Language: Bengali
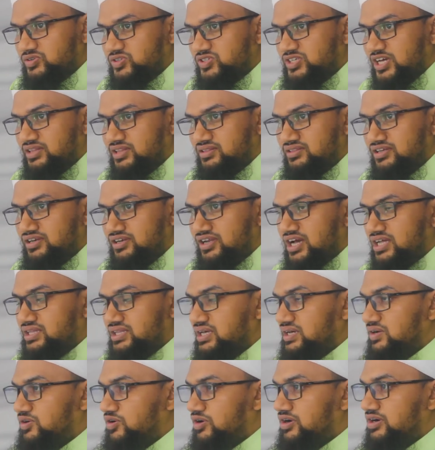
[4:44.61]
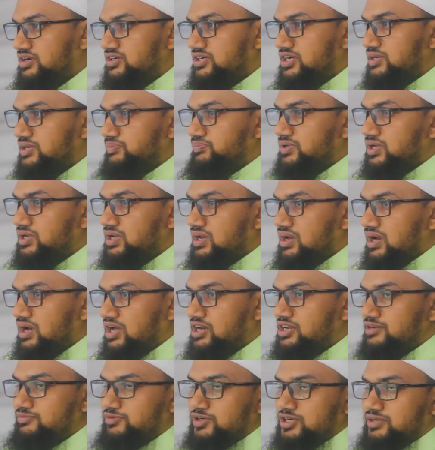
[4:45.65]
সাত দিনে আদায় করাটা
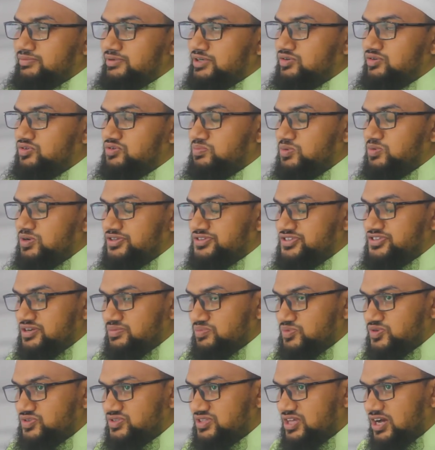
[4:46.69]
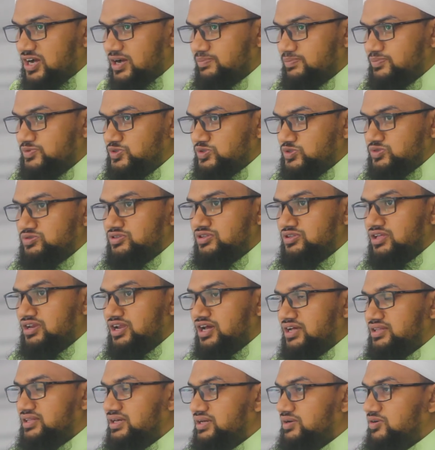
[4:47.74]
আলেম ওলামাগুন বলেছেন মুস্তাহাব চোদ্দ
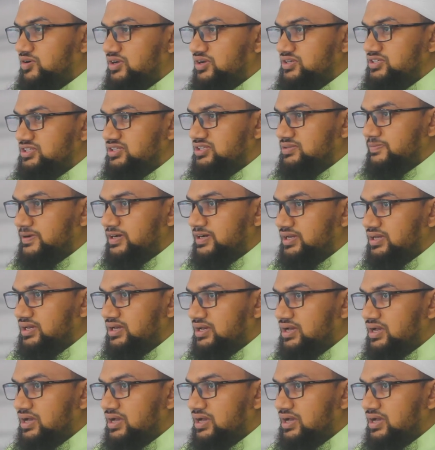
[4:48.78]
দিনে আদায় করা যেতে পারে